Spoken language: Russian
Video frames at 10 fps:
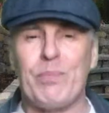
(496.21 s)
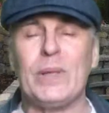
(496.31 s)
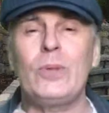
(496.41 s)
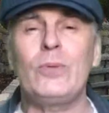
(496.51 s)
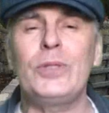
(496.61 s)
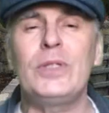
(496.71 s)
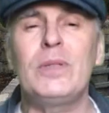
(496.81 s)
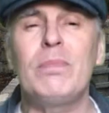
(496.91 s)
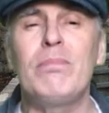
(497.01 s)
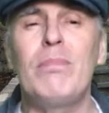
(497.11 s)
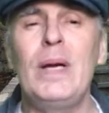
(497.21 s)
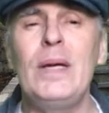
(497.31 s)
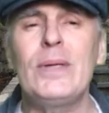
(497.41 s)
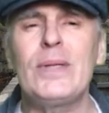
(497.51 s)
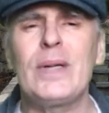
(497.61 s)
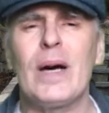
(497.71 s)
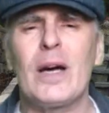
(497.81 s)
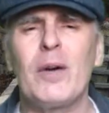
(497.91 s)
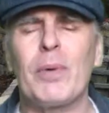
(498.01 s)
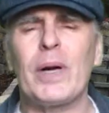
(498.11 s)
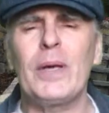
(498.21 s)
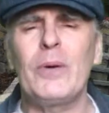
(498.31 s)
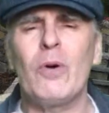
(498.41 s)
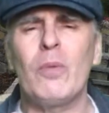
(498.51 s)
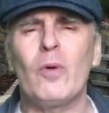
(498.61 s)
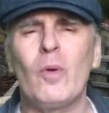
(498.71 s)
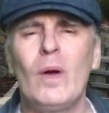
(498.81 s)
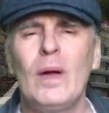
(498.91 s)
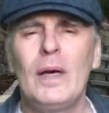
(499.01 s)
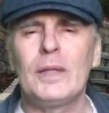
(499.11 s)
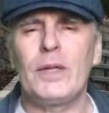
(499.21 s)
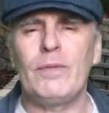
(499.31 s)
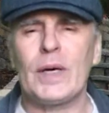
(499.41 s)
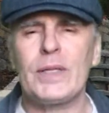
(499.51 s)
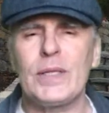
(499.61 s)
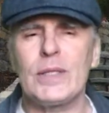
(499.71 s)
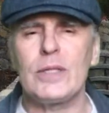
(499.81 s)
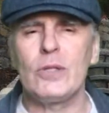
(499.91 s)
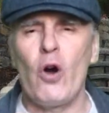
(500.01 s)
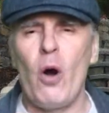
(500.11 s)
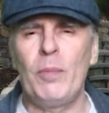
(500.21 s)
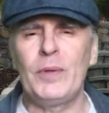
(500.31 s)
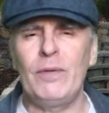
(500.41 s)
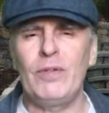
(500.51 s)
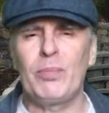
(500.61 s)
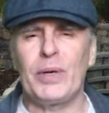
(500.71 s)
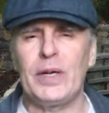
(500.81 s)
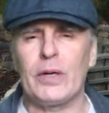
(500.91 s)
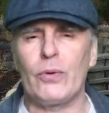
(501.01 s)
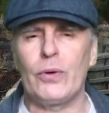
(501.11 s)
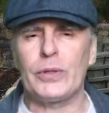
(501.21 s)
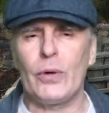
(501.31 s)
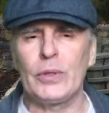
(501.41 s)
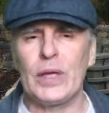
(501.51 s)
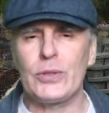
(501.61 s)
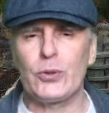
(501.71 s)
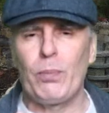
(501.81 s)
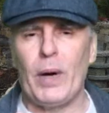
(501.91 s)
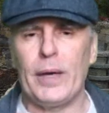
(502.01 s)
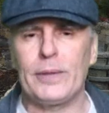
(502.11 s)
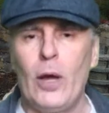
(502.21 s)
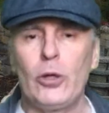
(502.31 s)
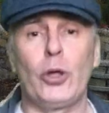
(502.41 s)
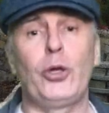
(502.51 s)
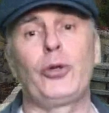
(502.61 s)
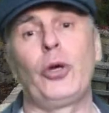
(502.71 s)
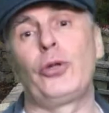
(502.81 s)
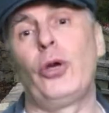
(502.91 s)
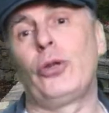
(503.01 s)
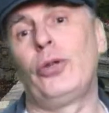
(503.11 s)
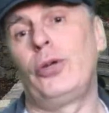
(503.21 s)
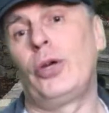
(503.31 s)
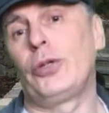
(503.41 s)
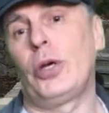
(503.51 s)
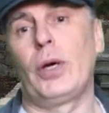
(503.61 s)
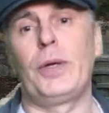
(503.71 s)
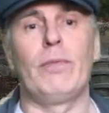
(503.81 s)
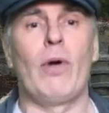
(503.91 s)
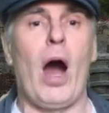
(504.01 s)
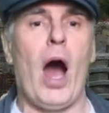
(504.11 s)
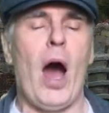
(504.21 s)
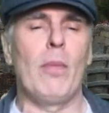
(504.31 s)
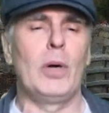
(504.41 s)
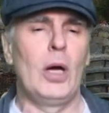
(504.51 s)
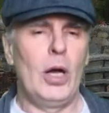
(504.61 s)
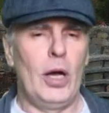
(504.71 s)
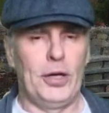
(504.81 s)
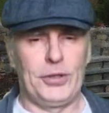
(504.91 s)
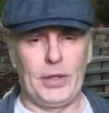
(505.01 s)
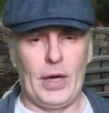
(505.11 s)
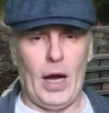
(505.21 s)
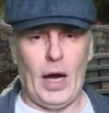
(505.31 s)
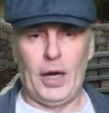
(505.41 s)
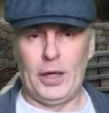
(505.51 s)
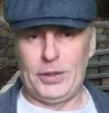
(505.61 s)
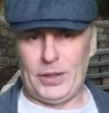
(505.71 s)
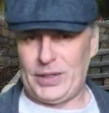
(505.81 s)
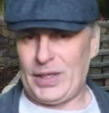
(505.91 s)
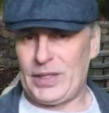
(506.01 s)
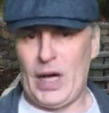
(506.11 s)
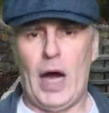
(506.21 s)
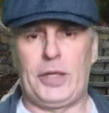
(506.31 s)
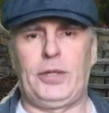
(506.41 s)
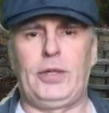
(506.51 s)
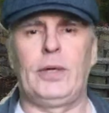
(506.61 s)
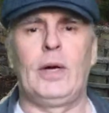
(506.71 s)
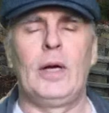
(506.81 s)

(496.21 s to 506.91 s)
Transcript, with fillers: Подходит близко к проему. Дверца злобно вибрирует. Он отступает. Нет, нет, нет, нет, это я не вам. Это я, так сказать.